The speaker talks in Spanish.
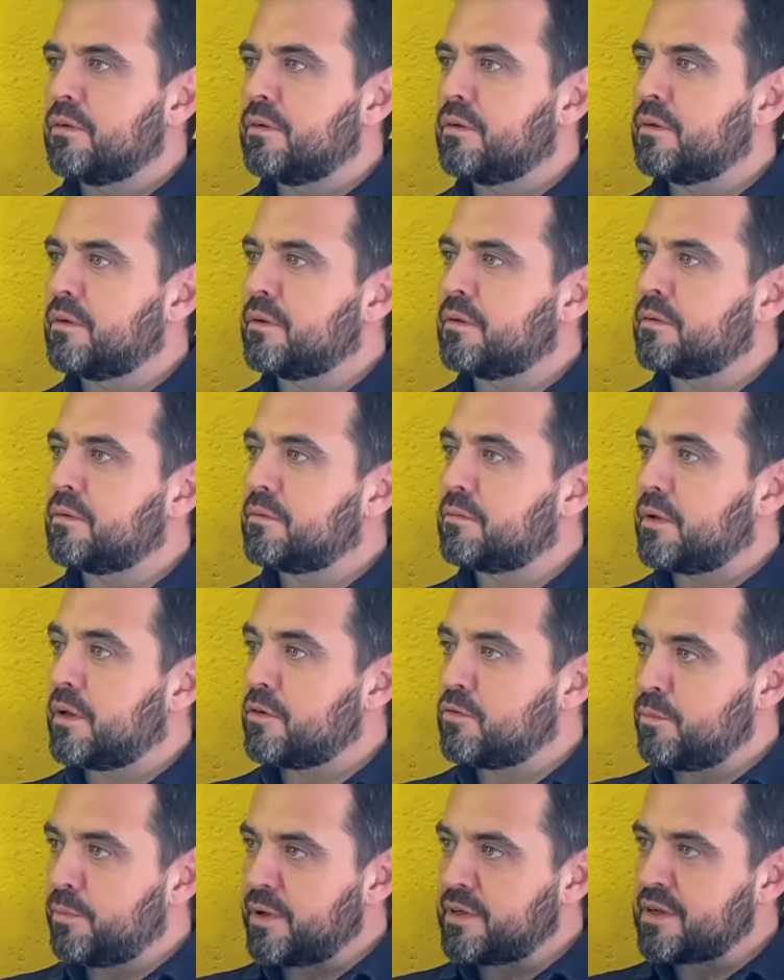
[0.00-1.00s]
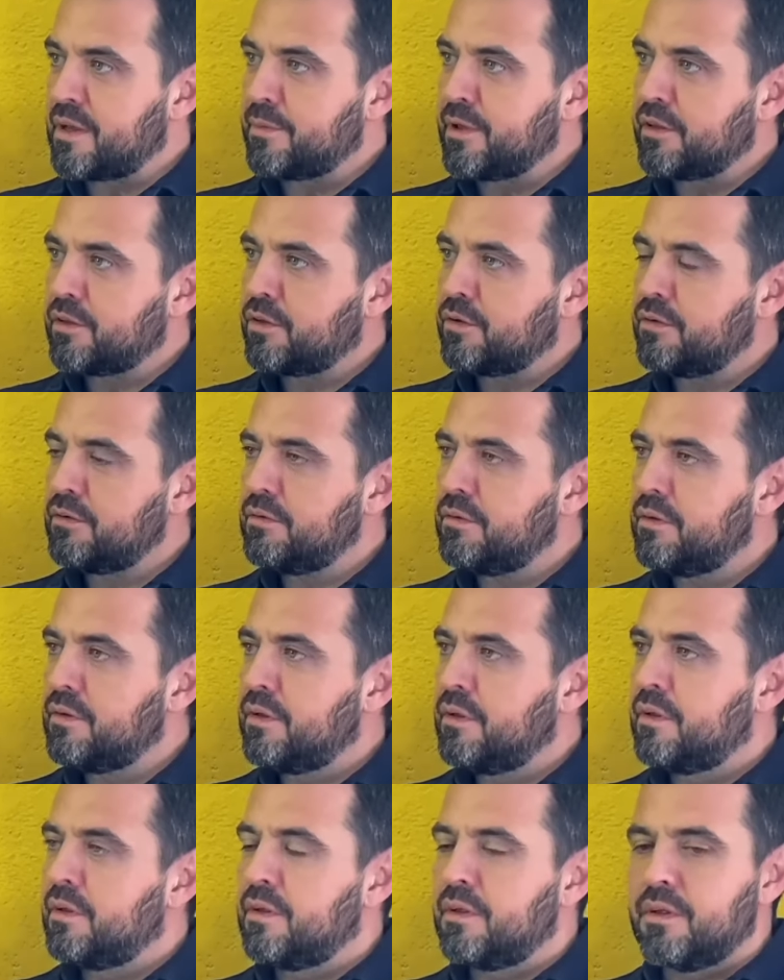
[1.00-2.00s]
eh, es un pensamiento
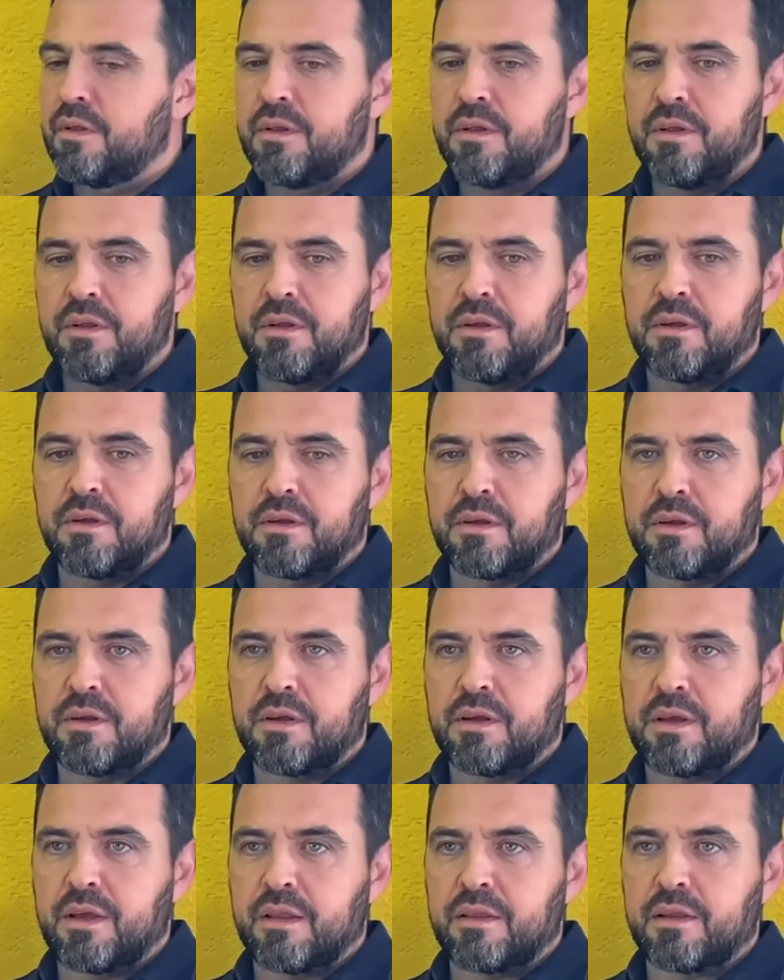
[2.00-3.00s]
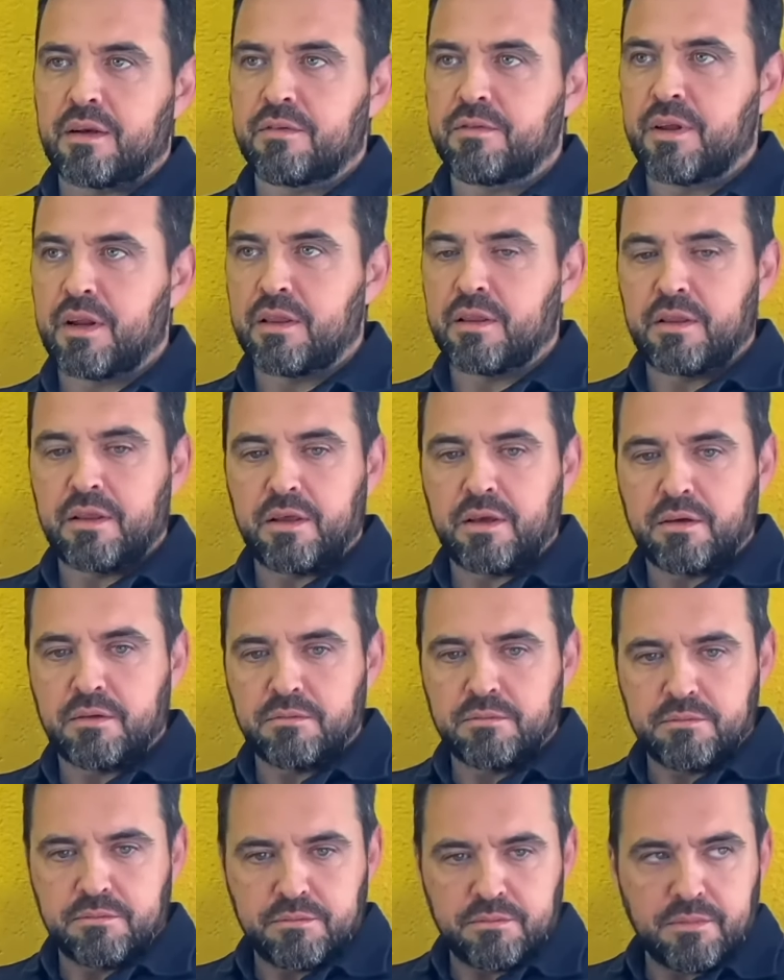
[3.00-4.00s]
que hace referencia
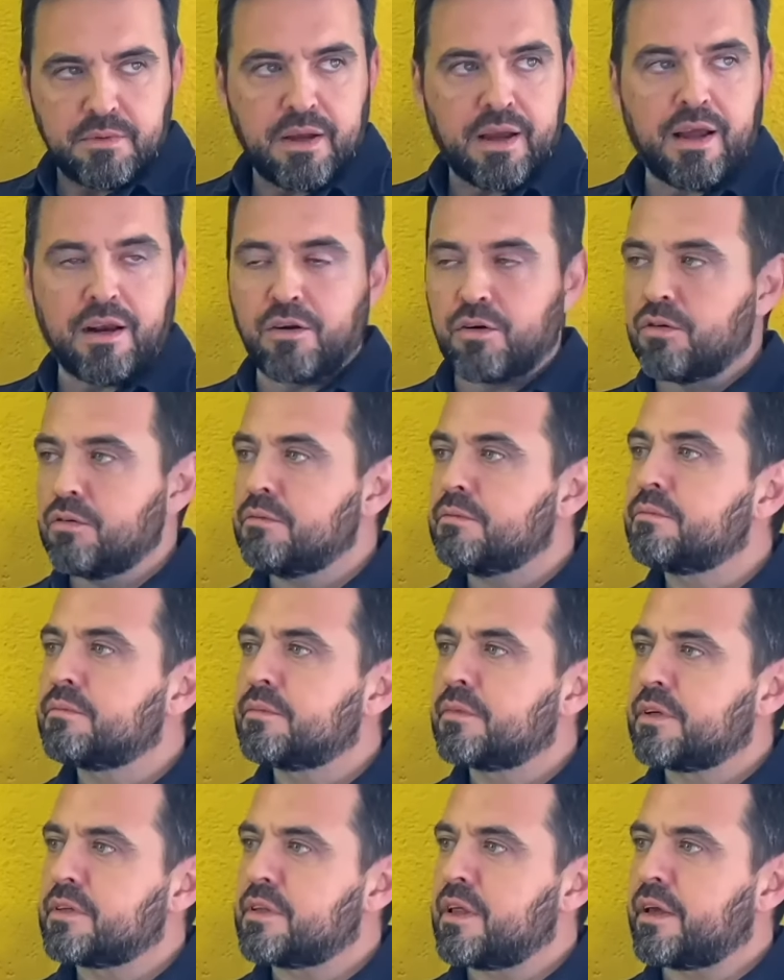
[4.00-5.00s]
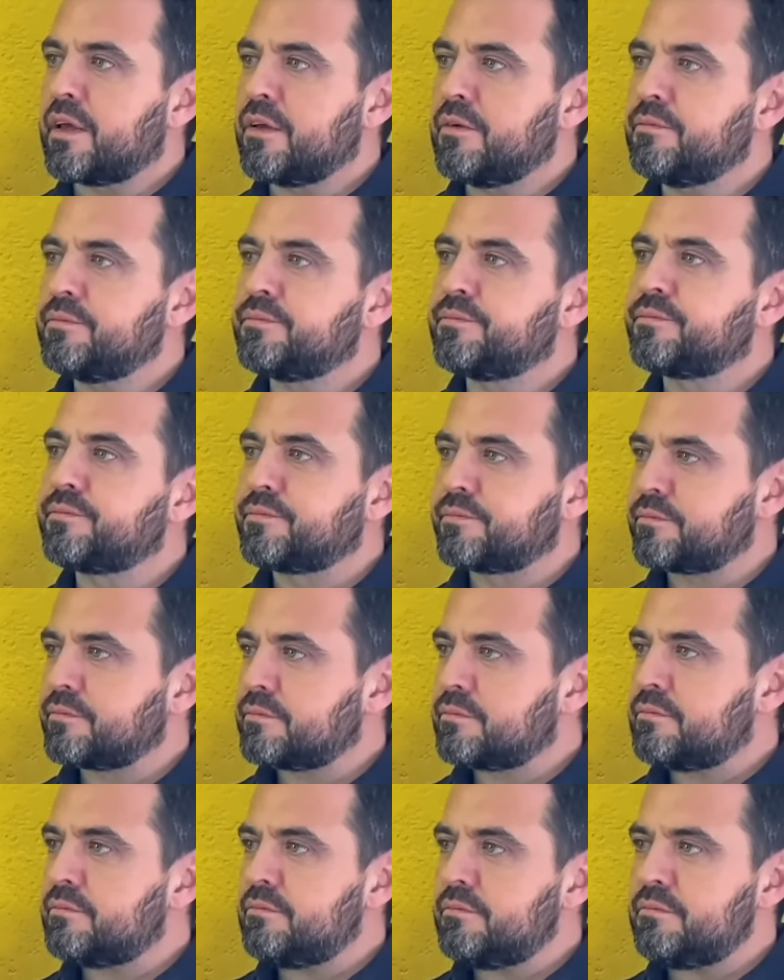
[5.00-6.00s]
a algo que está aquí,
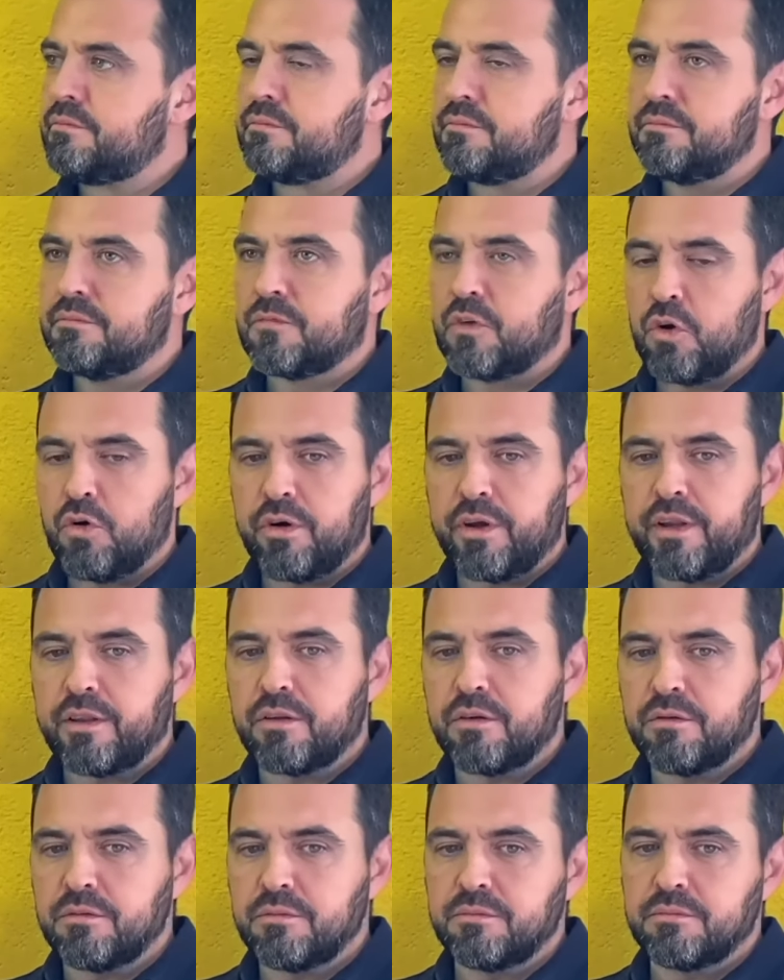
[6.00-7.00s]
concreto.